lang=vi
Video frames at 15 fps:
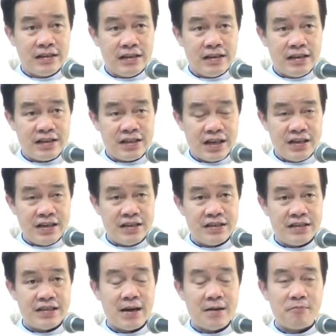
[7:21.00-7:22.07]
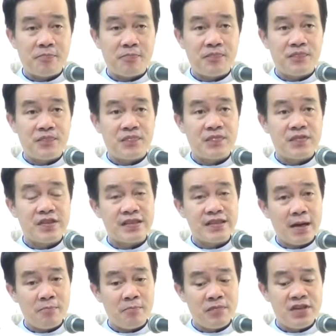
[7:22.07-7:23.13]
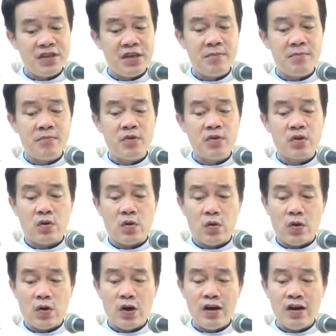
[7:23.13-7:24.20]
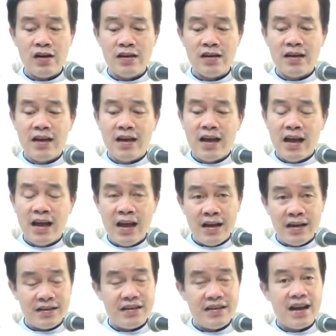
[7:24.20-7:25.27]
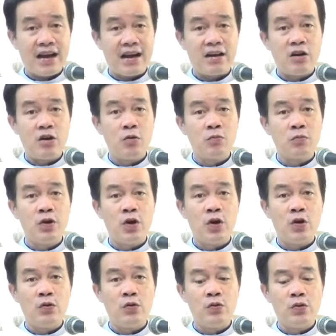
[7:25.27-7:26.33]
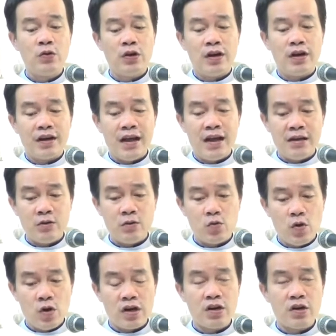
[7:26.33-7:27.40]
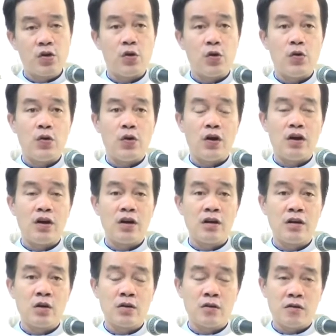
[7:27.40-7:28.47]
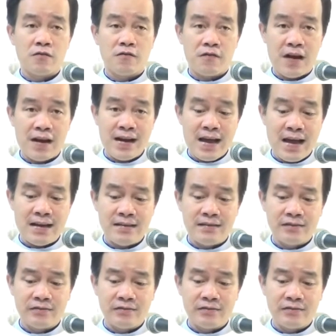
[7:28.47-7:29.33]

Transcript: rình rập xâm chiếm của hết giặc Hung Nô đến quân của Vandal.